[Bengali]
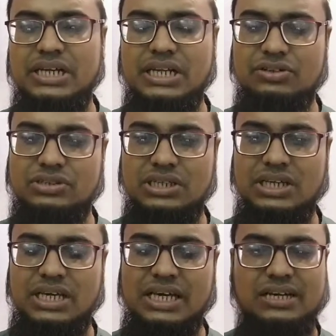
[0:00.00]
এটা হচ্ছে
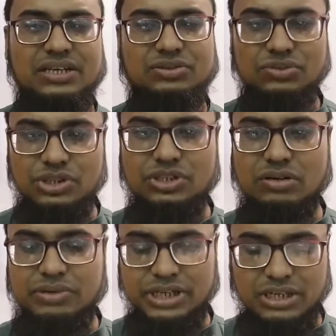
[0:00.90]
এক গ্লাস তৈরি
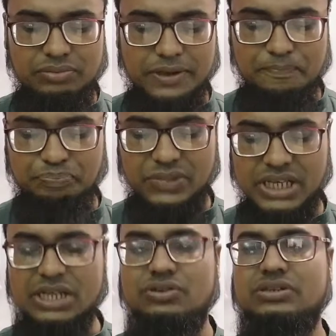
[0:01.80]
হবে রেডিমেড
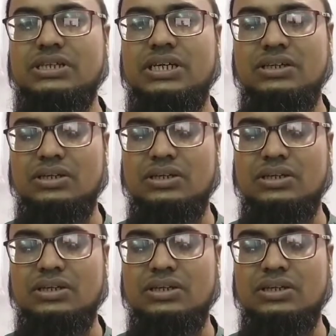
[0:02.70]
এটা হচ্ছে